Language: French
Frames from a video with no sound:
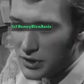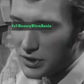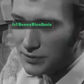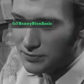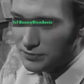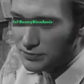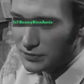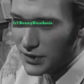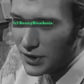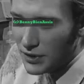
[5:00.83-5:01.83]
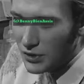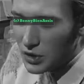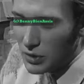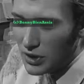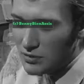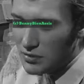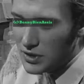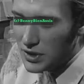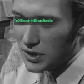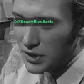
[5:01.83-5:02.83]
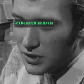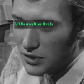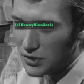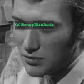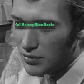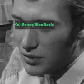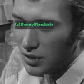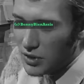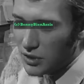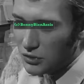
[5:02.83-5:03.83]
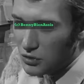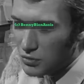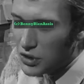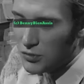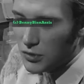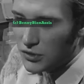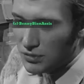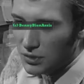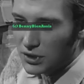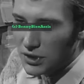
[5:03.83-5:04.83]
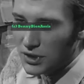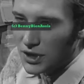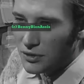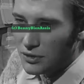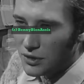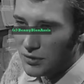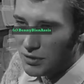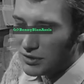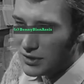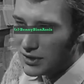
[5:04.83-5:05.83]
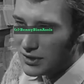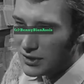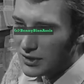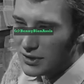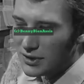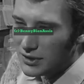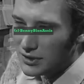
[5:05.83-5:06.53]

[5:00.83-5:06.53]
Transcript: C'est toujours trop long. On se prend un bide et en parlant de bide, je m'en suis pris des sérieux quand même.